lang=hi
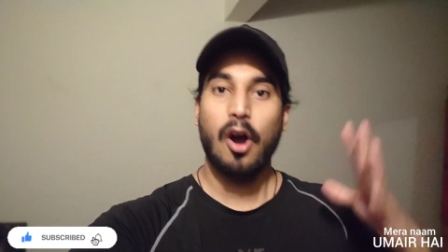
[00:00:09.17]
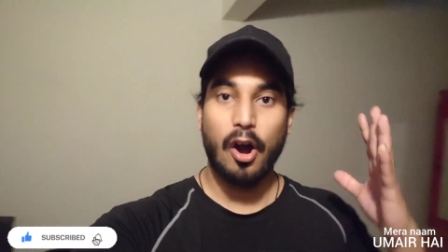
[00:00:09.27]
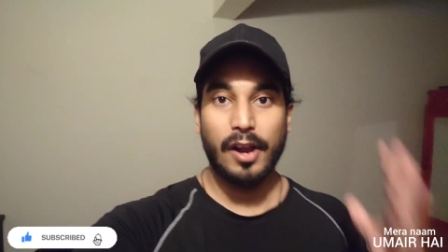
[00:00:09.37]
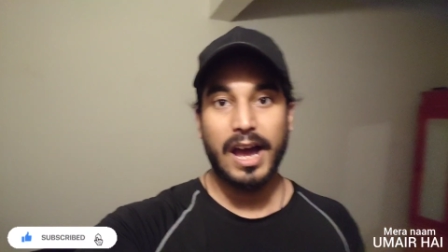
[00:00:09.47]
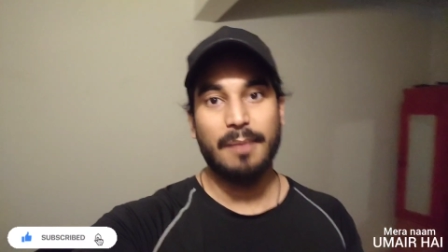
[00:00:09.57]

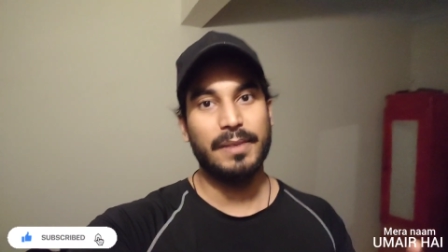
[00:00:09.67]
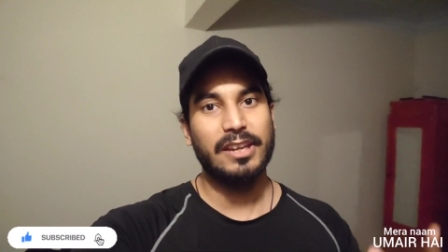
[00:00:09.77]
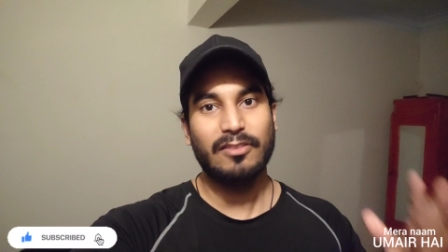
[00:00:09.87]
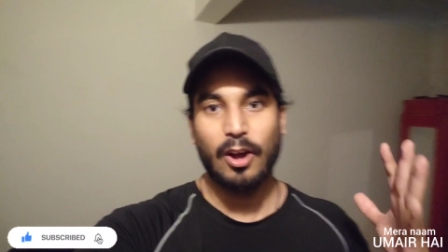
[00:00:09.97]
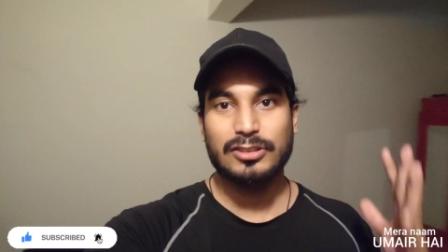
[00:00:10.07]
और हाँ
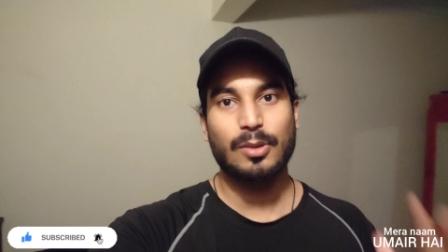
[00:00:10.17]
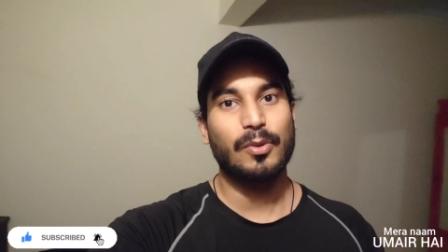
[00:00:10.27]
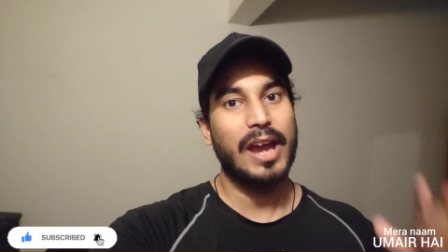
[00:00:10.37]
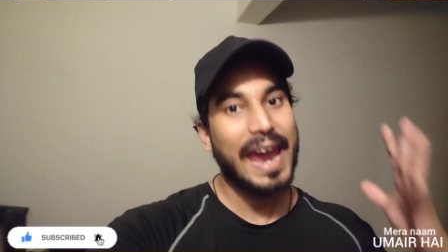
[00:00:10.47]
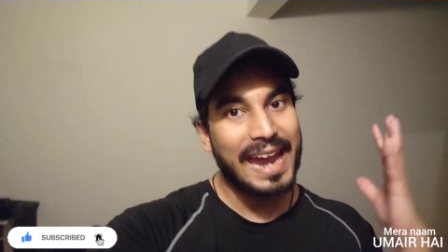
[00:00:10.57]
मेरी ब्लॉग्स को
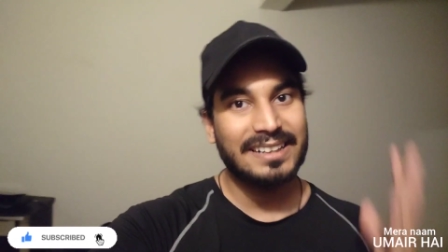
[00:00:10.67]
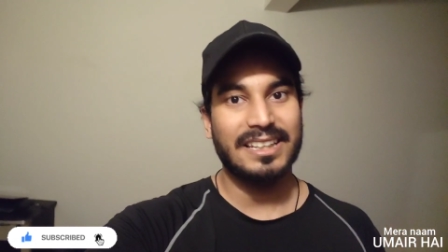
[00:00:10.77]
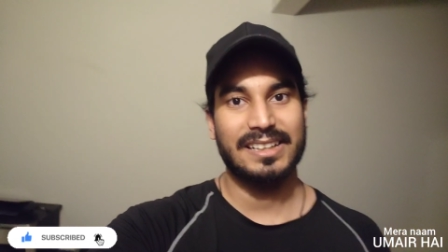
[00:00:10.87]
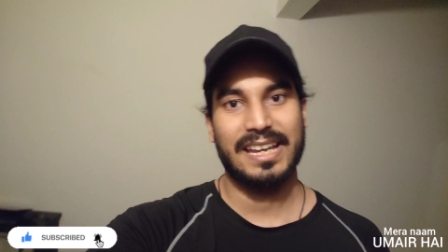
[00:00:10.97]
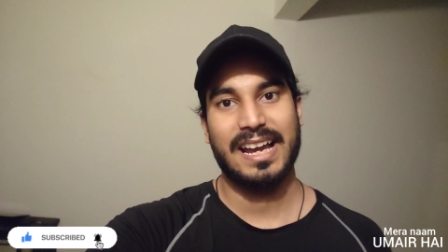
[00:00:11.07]
पूरा एंड
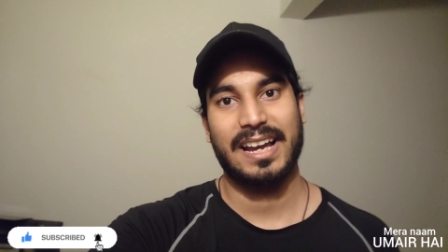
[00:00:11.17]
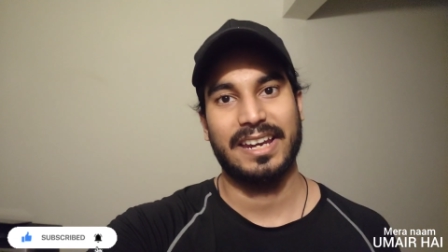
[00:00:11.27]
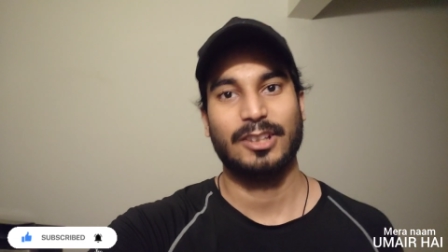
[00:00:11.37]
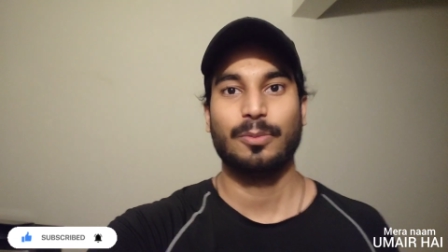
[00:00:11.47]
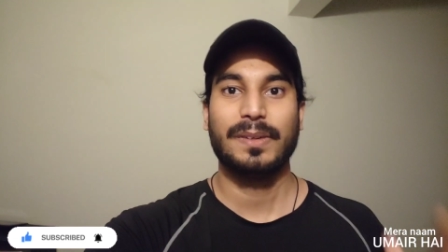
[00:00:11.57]
तक देखा
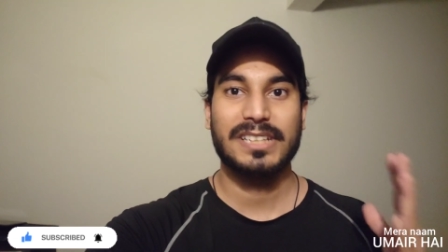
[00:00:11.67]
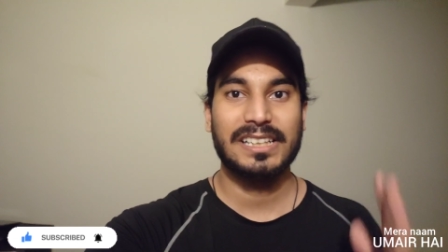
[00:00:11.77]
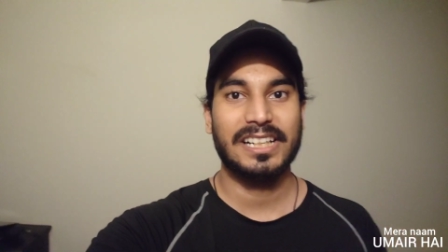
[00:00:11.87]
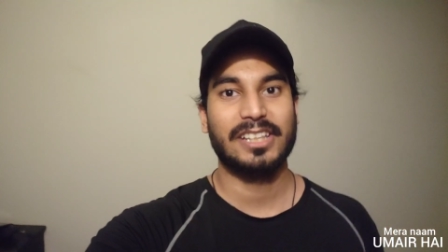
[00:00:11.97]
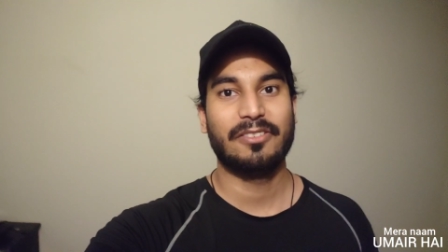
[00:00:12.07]
करें तो फिर
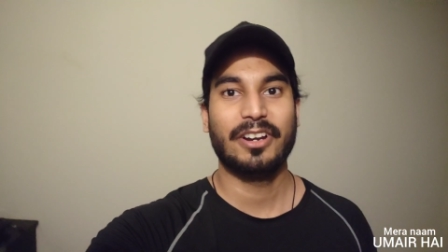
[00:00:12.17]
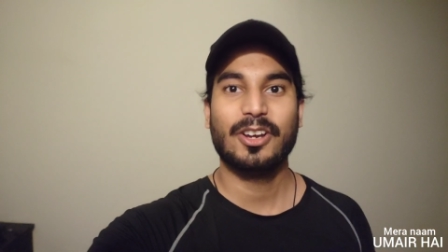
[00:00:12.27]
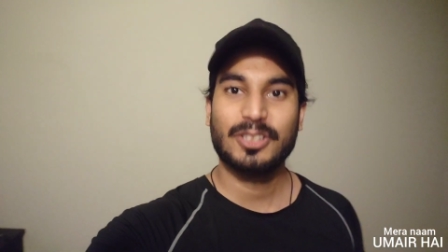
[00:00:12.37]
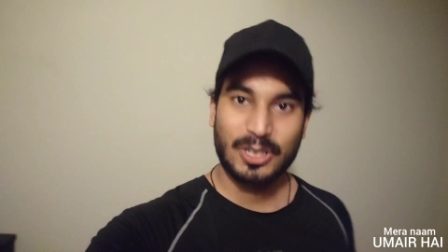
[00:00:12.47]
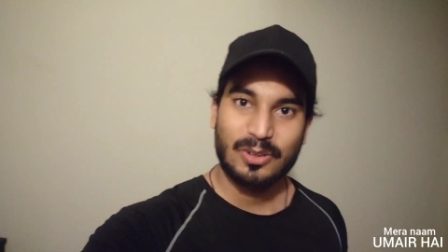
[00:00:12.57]
जल्दी जल्दी
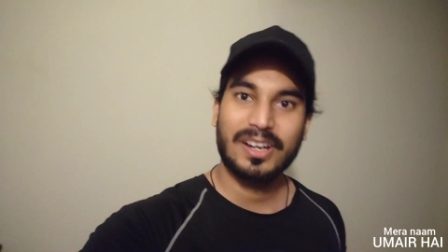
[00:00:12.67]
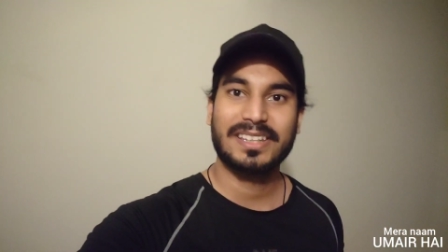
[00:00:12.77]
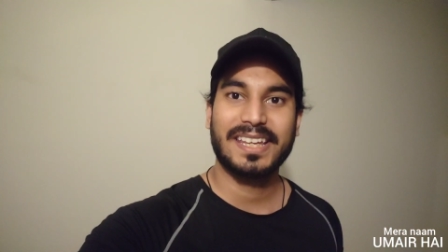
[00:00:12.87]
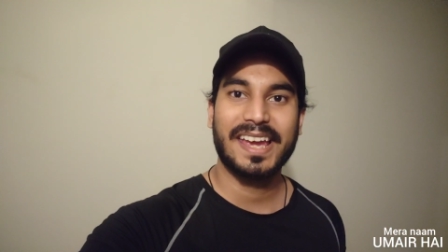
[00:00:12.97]
वीडियो शुरू करते